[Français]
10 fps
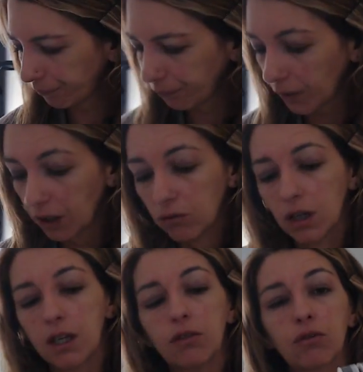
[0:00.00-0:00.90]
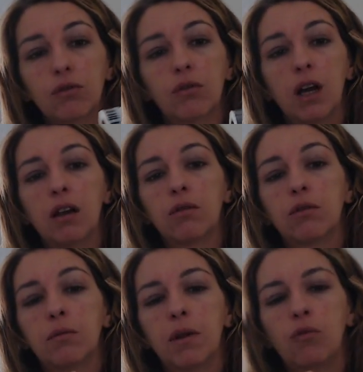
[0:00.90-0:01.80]
Et vous voyez, ceux-là,
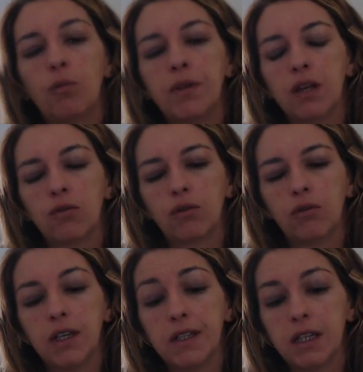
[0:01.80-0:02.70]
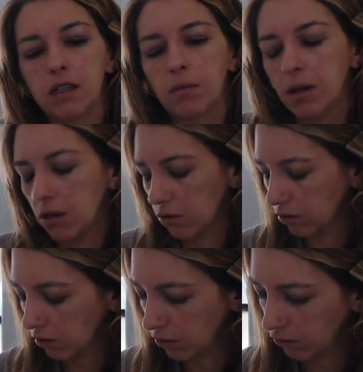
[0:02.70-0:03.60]
euh, même le piano et tout, ils n'y étaient pas dans
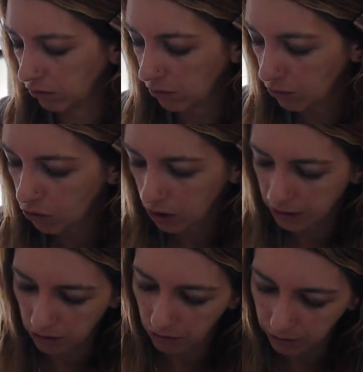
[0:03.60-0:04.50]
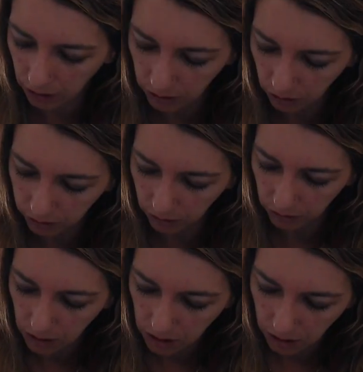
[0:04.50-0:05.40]
l'autre nose. Comme quoi, d'un nose à un autre,
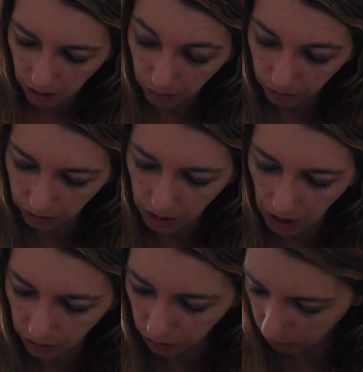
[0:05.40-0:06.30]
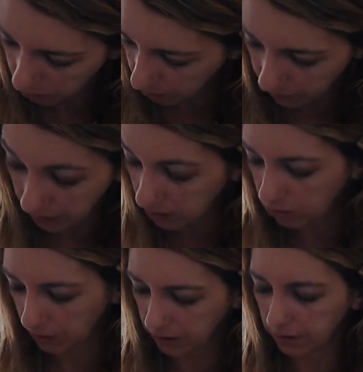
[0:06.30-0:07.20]
pourtant, il n'y a que 20
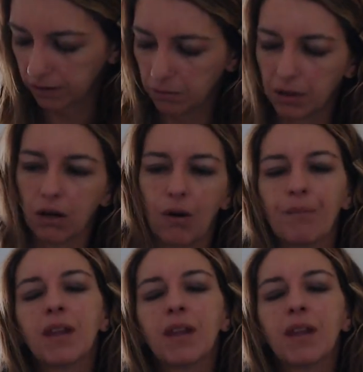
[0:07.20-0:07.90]
km qui séparent. Quoi.